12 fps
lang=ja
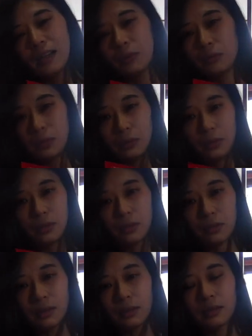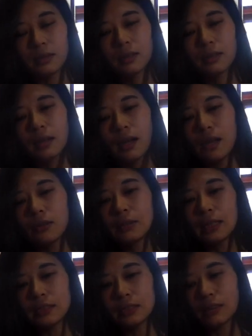あの、いろいろ、あの、お
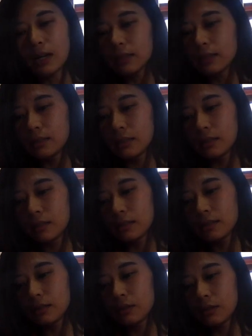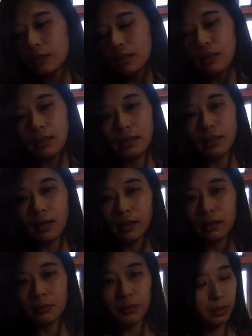やつは適宜あ
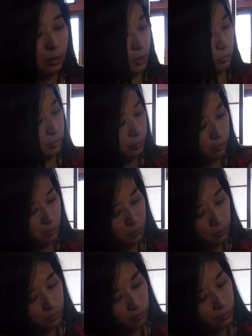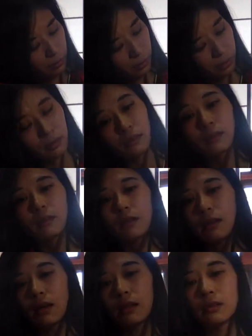げてますけど、
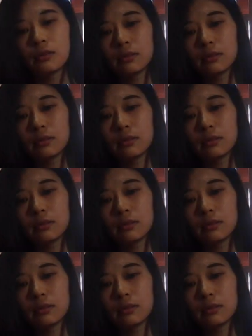あの、あ